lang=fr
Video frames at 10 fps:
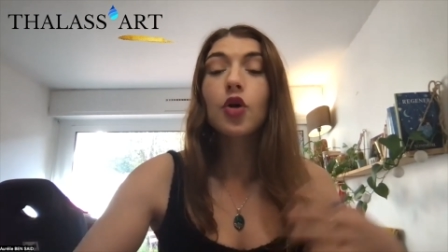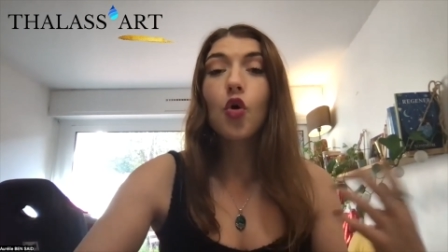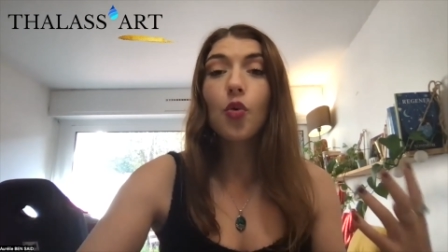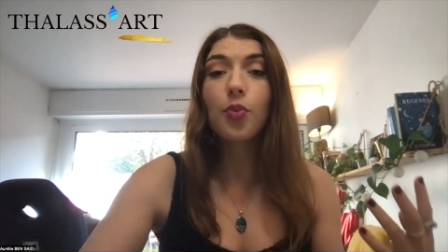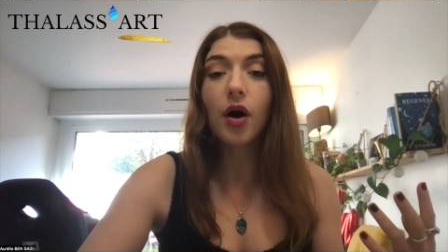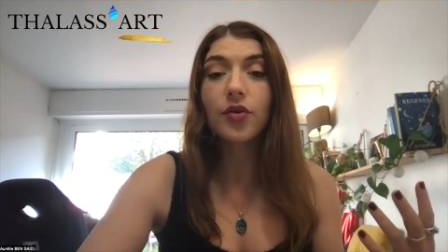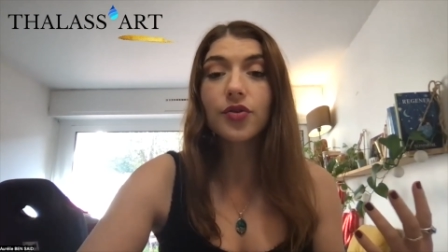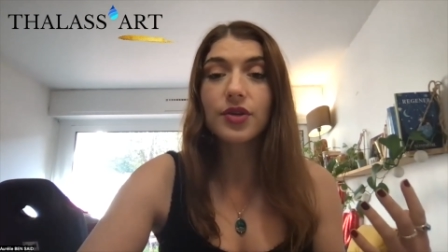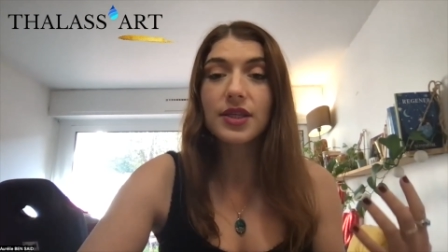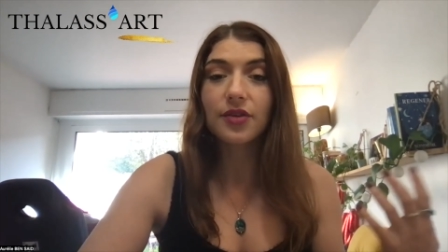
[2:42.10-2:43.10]

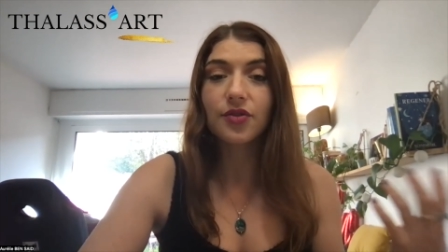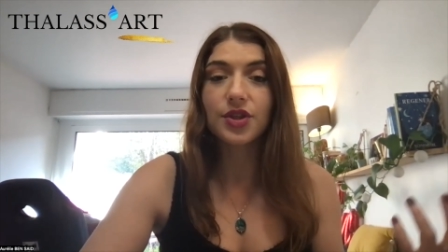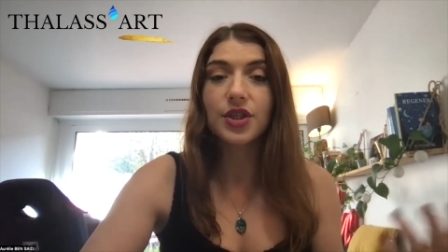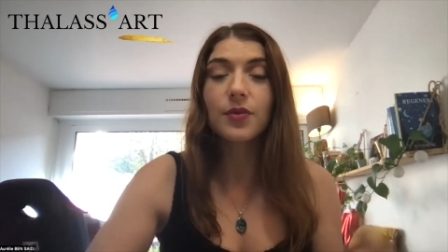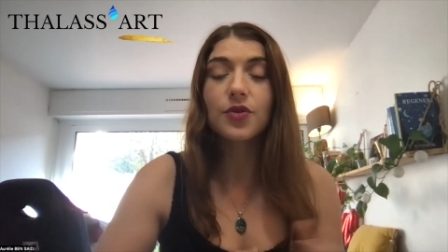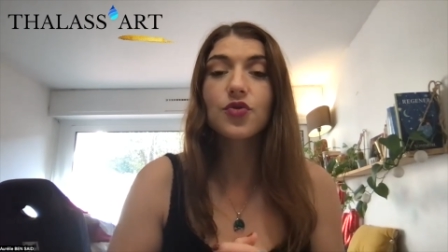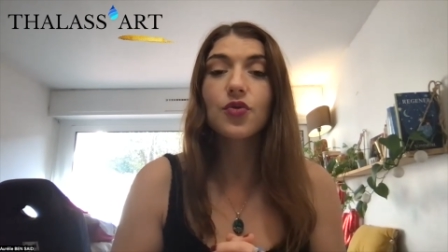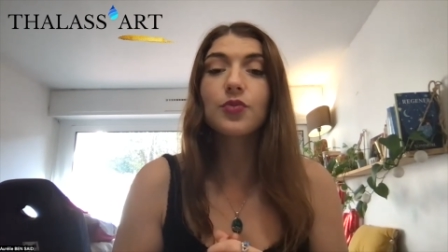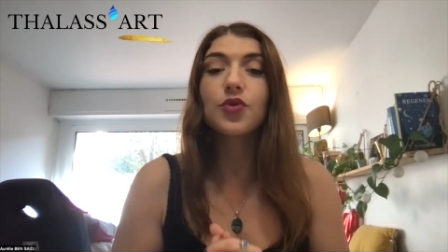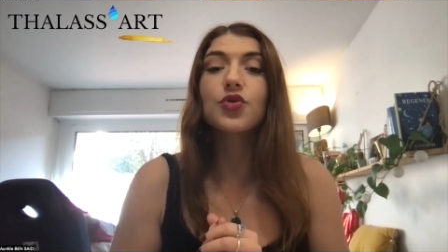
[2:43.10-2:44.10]
comprendre cette
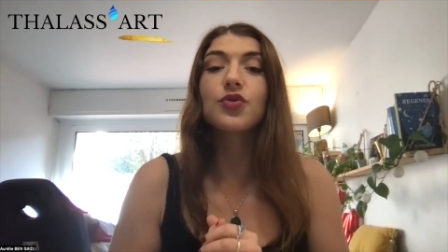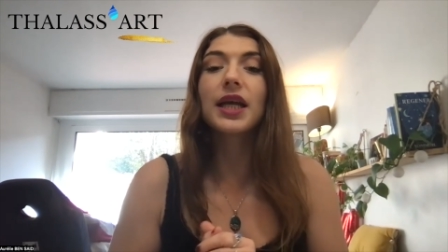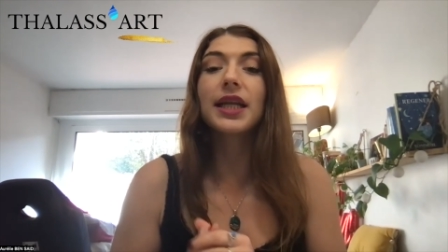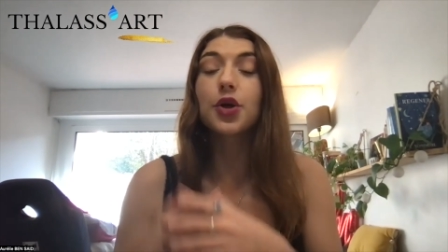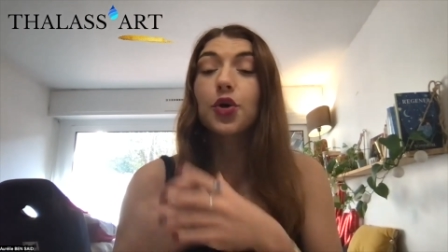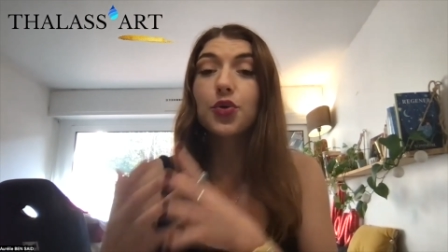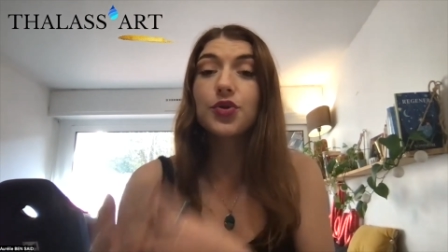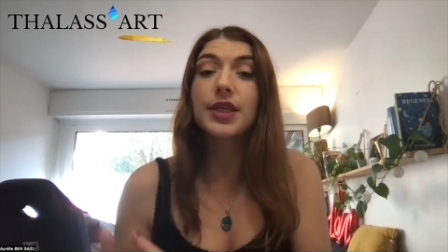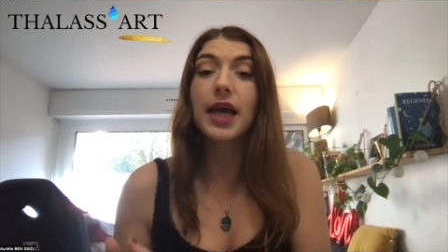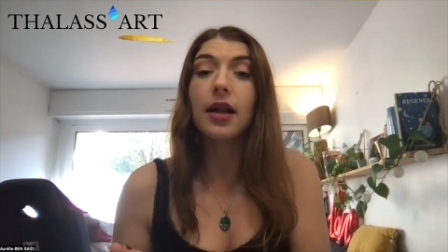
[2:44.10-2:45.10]
dimension émotionnelle est
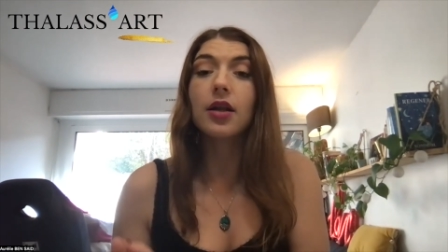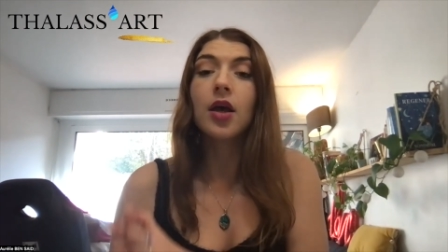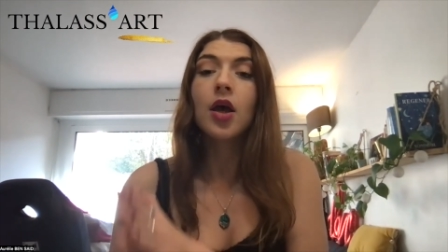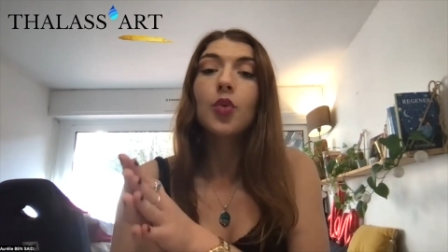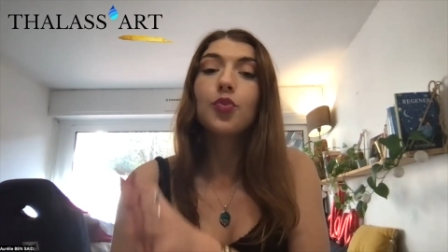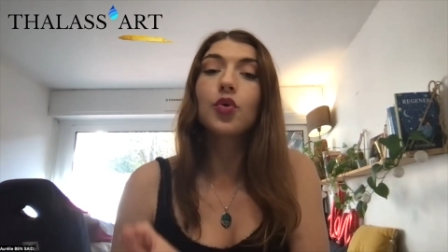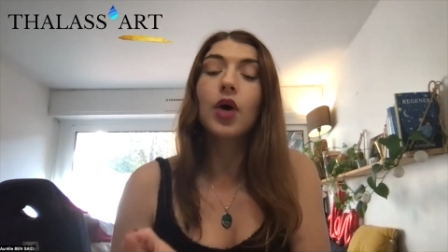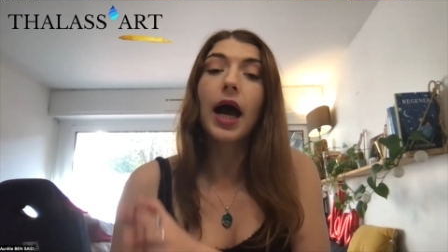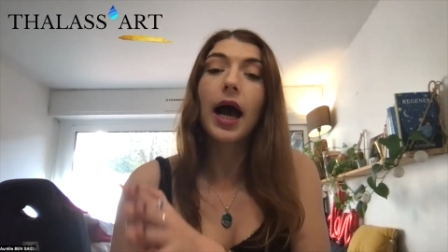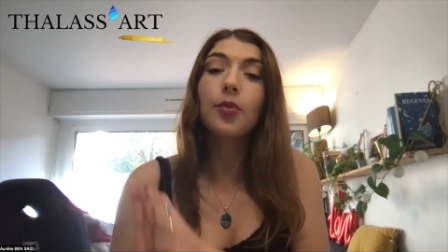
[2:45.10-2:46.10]
cruciale
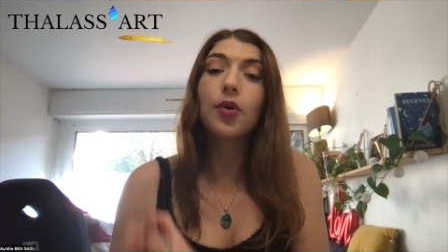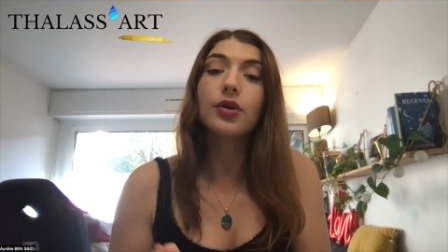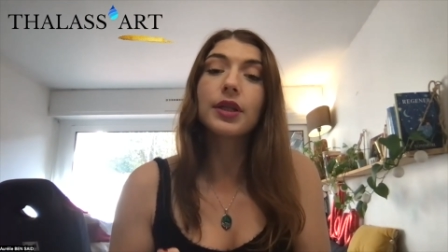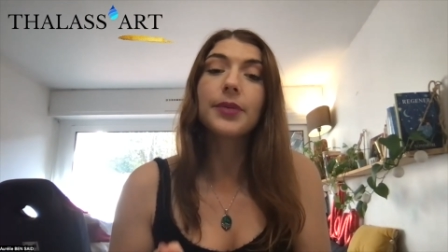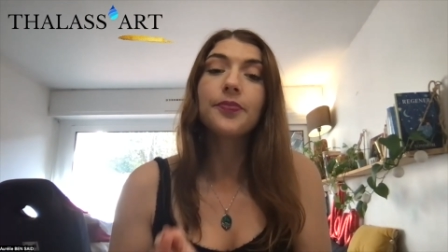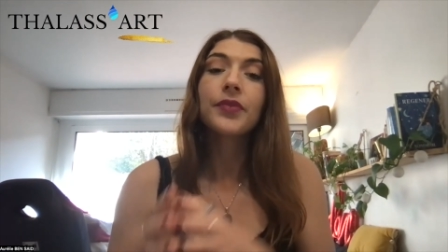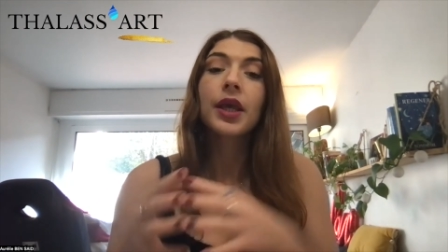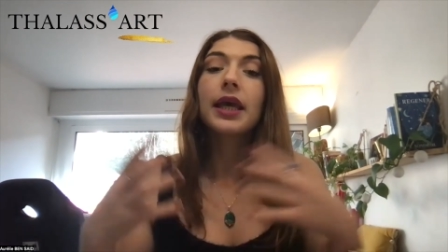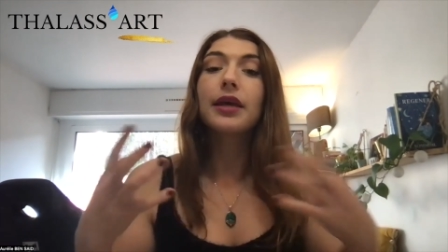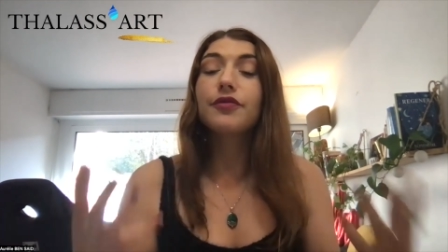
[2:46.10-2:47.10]
pour aborder
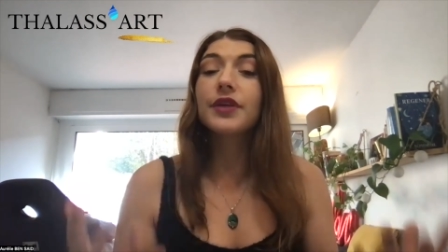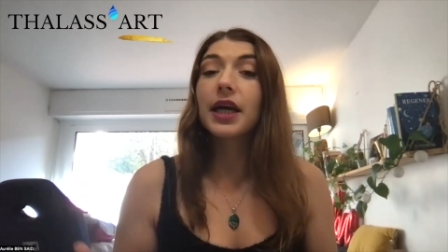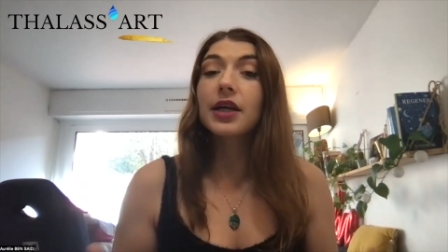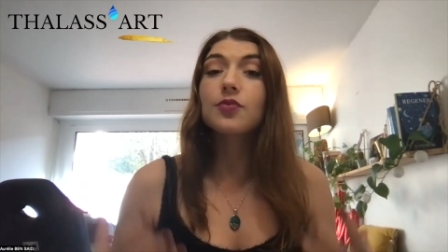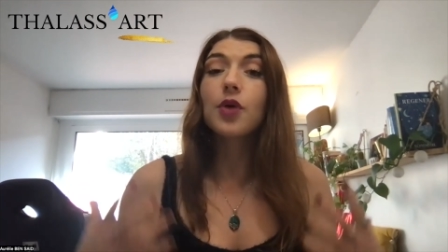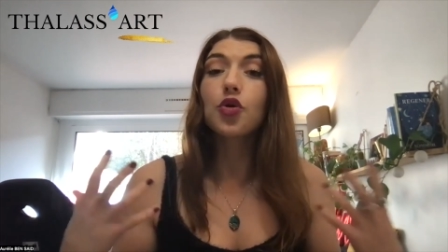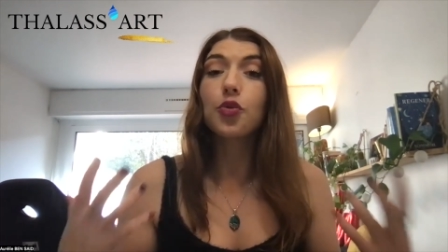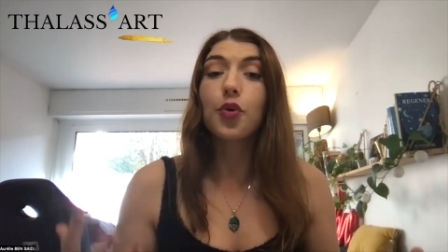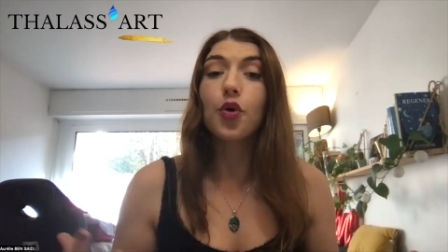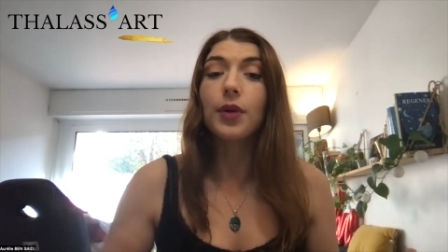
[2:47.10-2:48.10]
efficacement
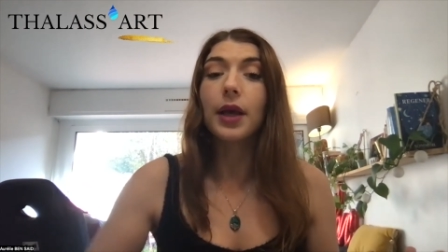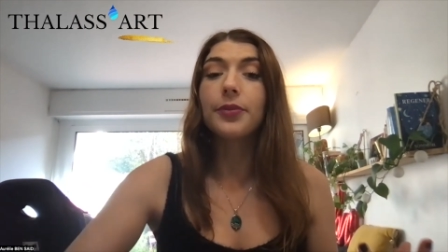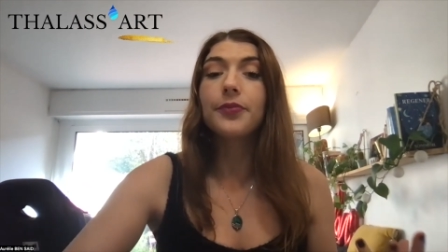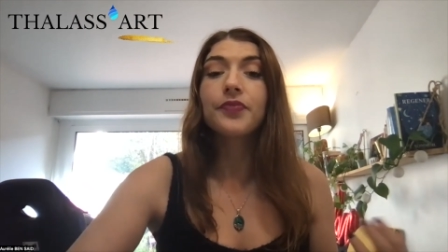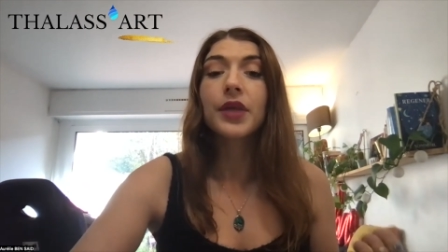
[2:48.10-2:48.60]
le problème.